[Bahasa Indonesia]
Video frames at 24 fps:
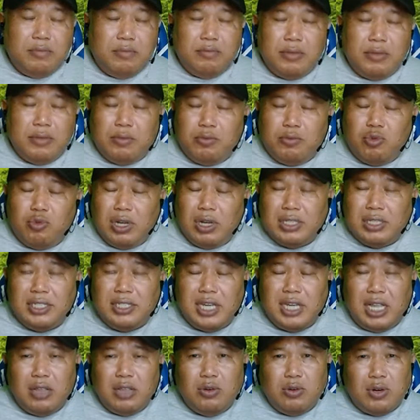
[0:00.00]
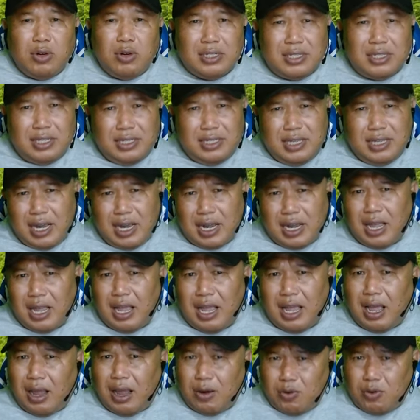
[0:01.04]
membuat jalur sejak
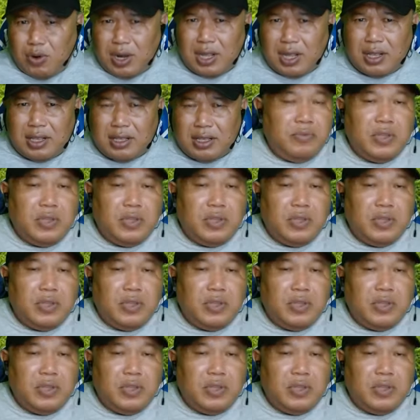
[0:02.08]
awal.